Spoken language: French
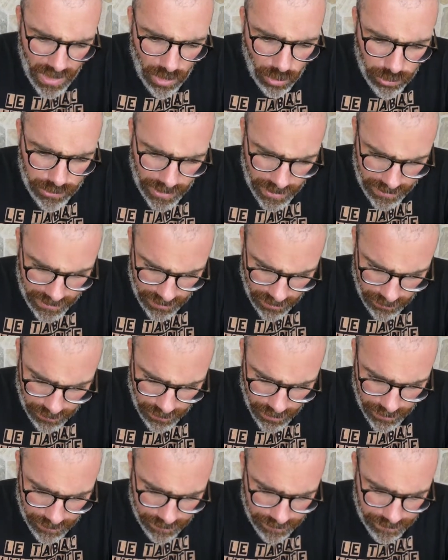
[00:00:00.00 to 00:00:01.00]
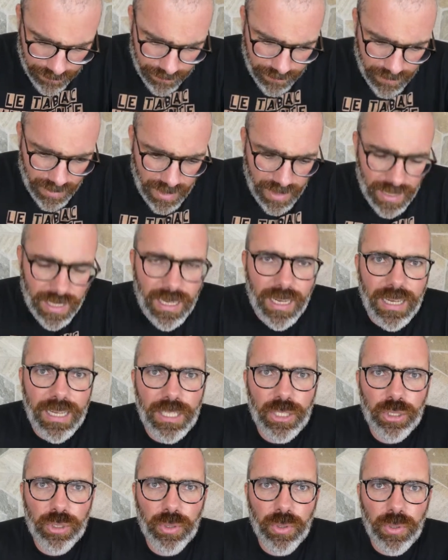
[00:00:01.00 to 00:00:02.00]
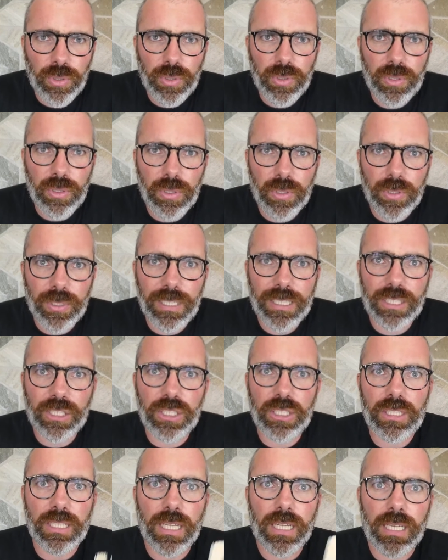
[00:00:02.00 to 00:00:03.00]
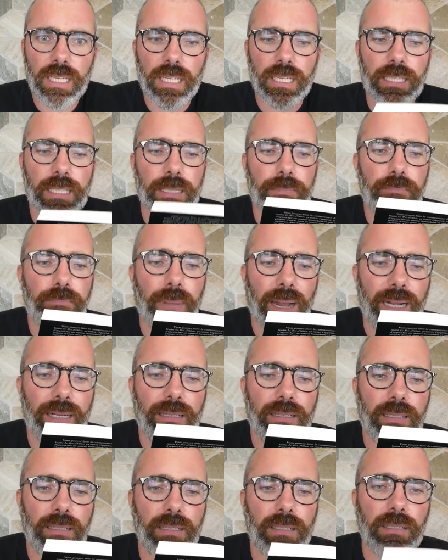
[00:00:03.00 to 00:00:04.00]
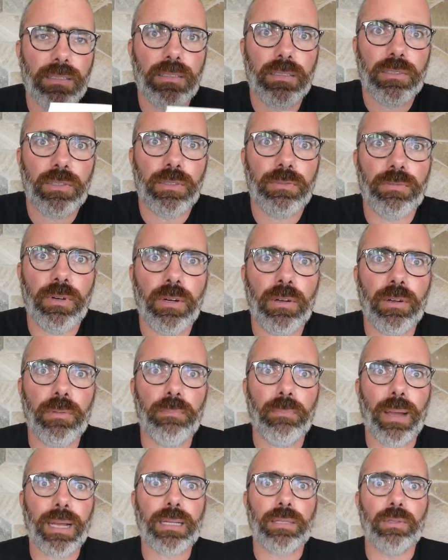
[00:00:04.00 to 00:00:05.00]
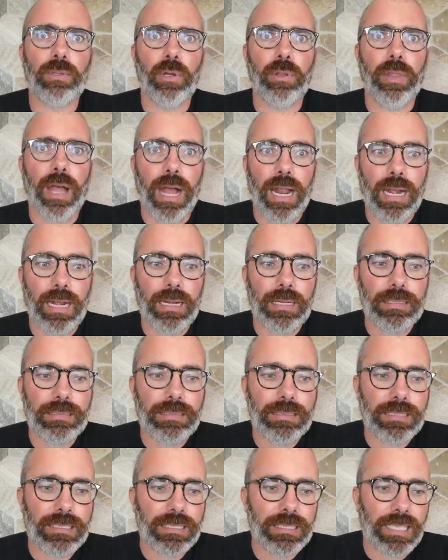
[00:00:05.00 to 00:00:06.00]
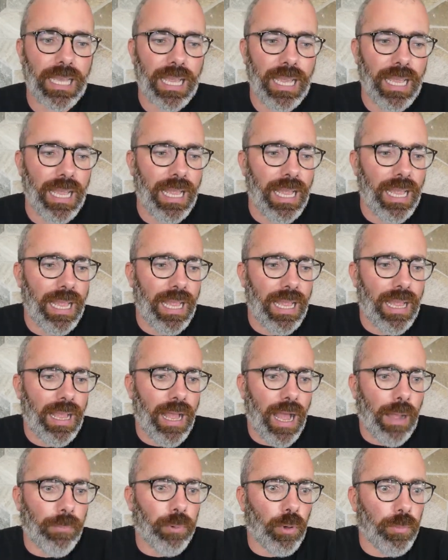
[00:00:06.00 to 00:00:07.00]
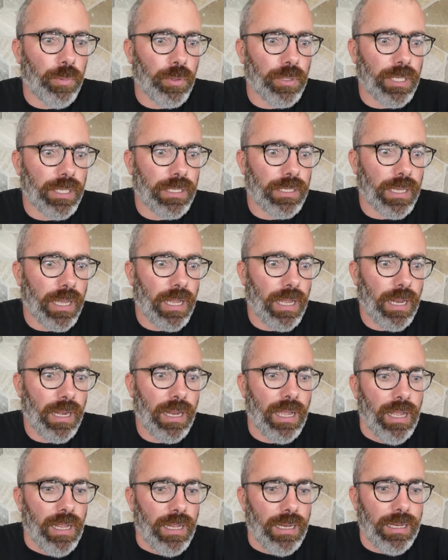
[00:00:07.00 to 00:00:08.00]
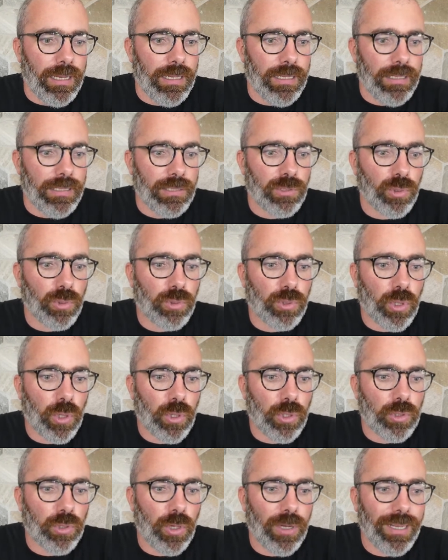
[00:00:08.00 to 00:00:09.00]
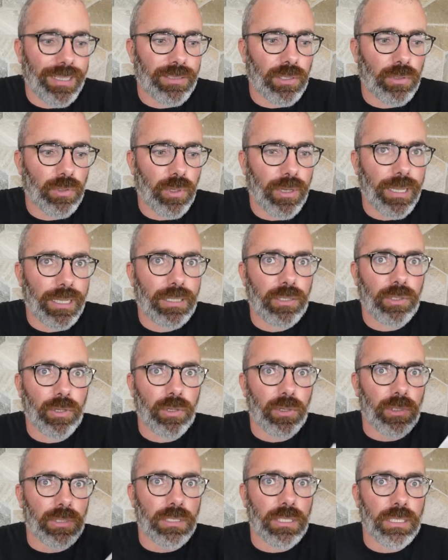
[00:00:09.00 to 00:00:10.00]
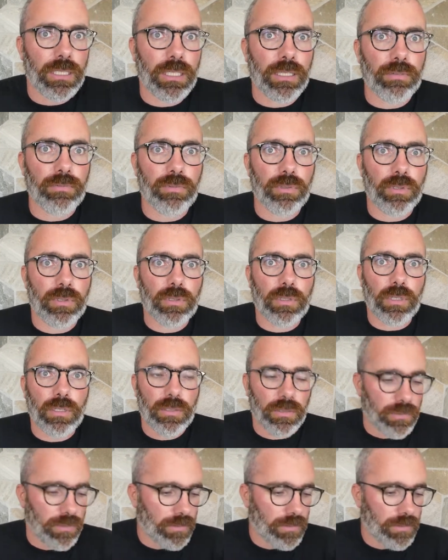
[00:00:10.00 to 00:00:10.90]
Autre exemple. Les jeunes originaires des Balkans devant le McDonald's à propos desquels les auteurs de lettres de lecteurs s'énervent tant.